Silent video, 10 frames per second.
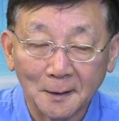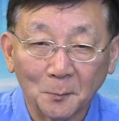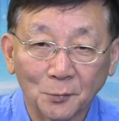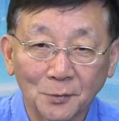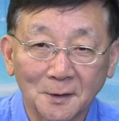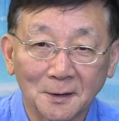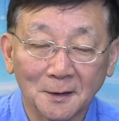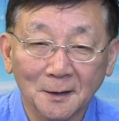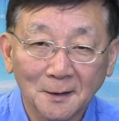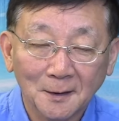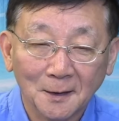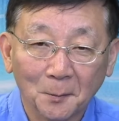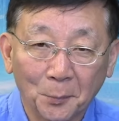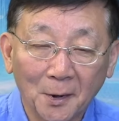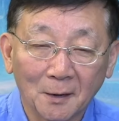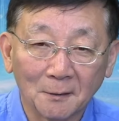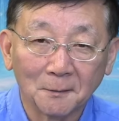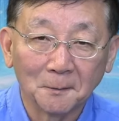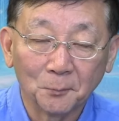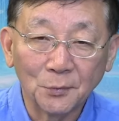不是呃不要
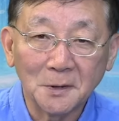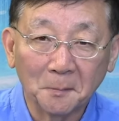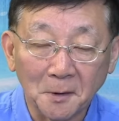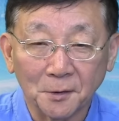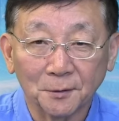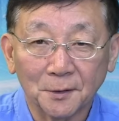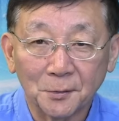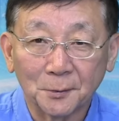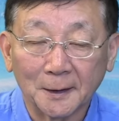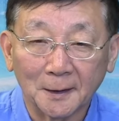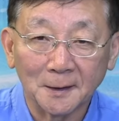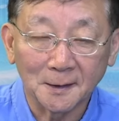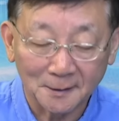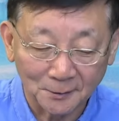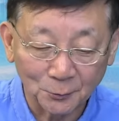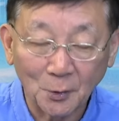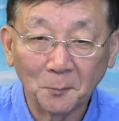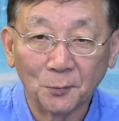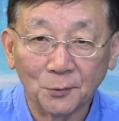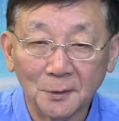不计报酬的就给这个川
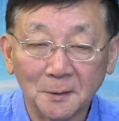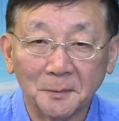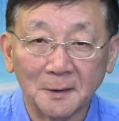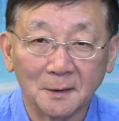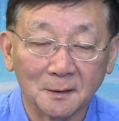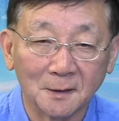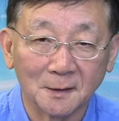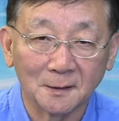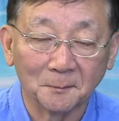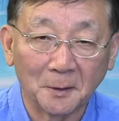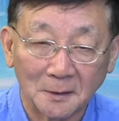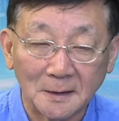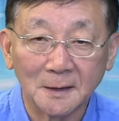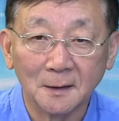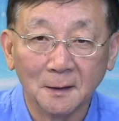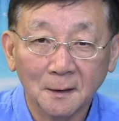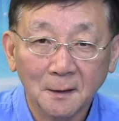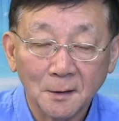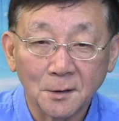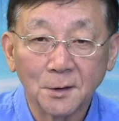普一笔这个保证金，
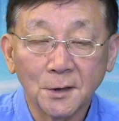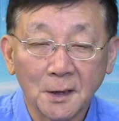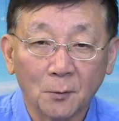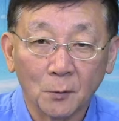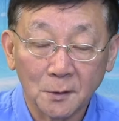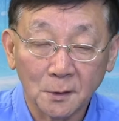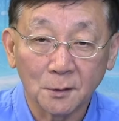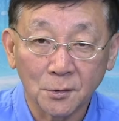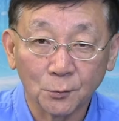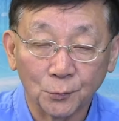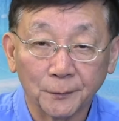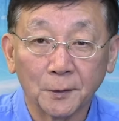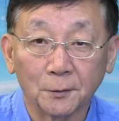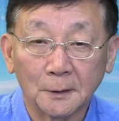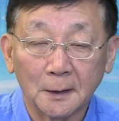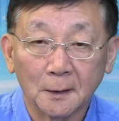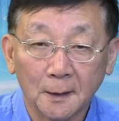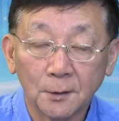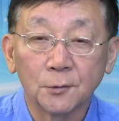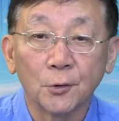实际上我是要收取费用的，
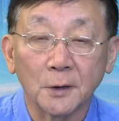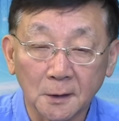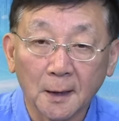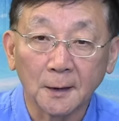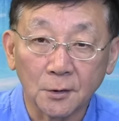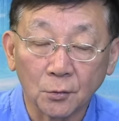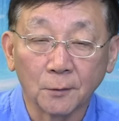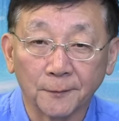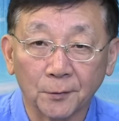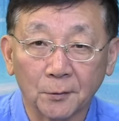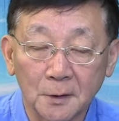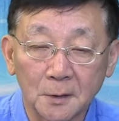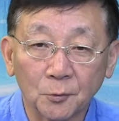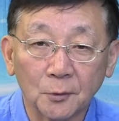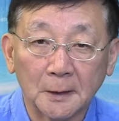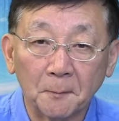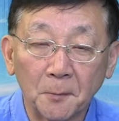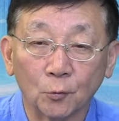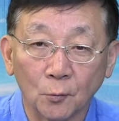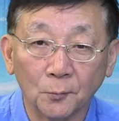呃，确实他也收了费用，只不过他没
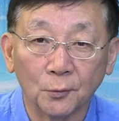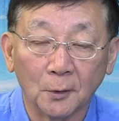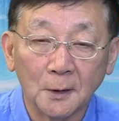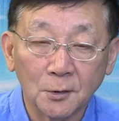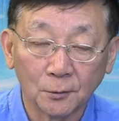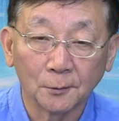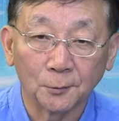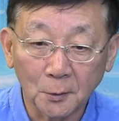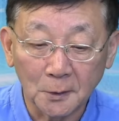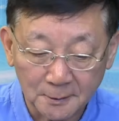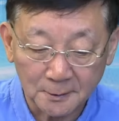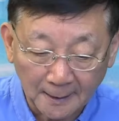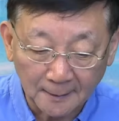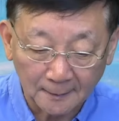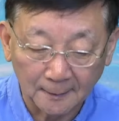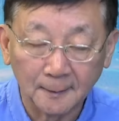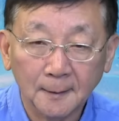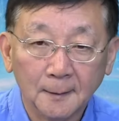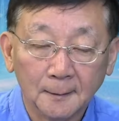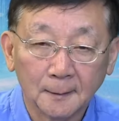有公布收了多少钱啊。
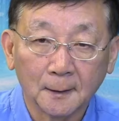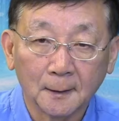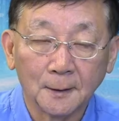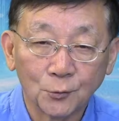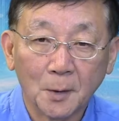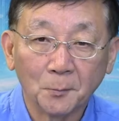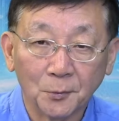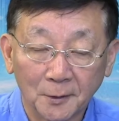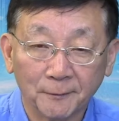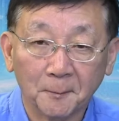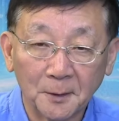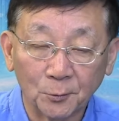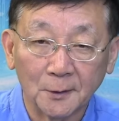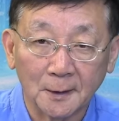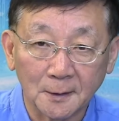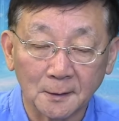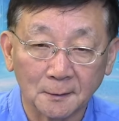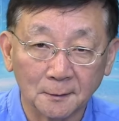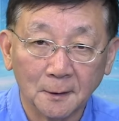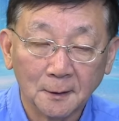那当然，川普那方面对他
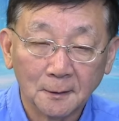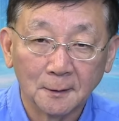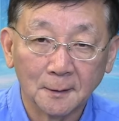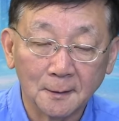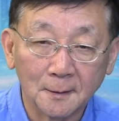是呃